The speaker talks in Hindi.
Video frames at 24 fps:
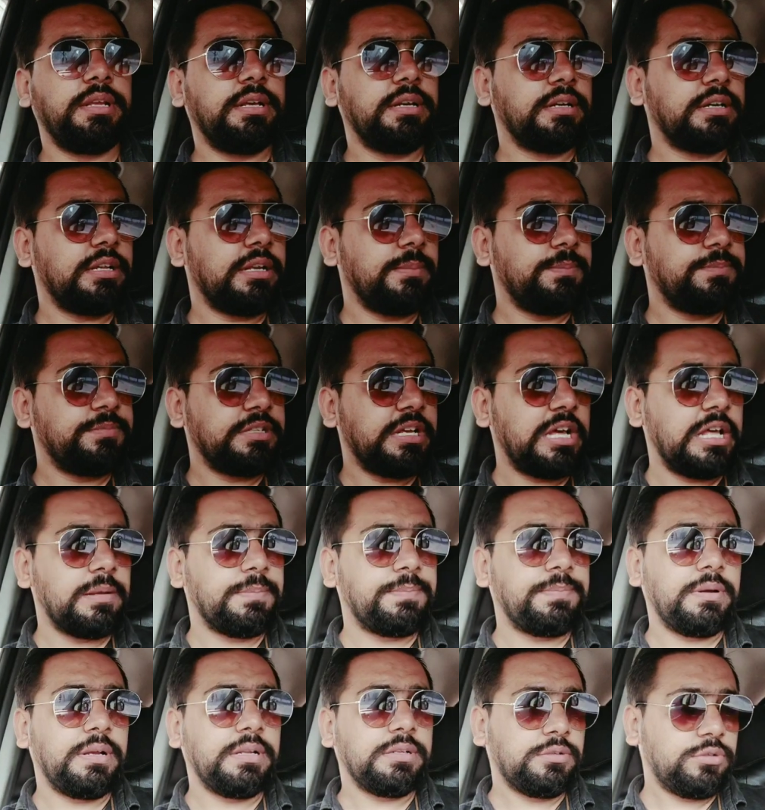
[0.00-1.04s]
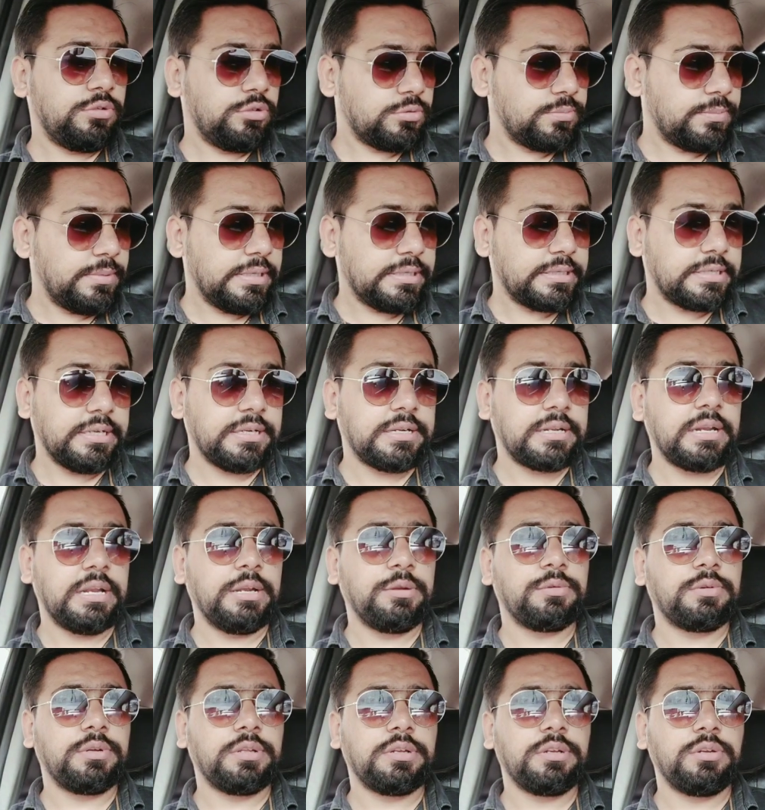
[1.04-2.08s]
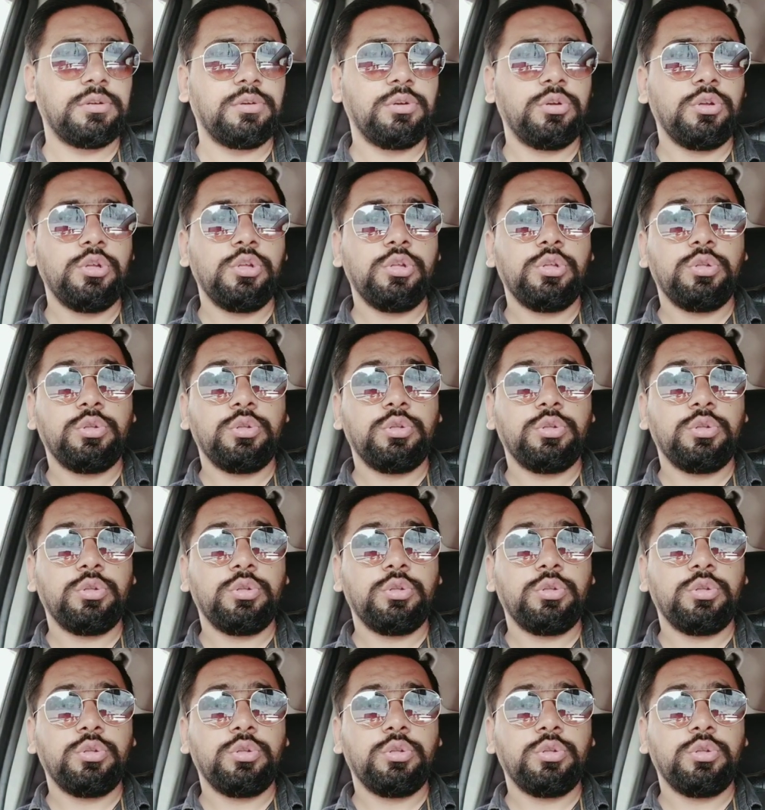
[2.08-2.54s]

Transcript: नहीं है अगर आप चार पांच लोग बैठ के ड्राइव कर रहे हो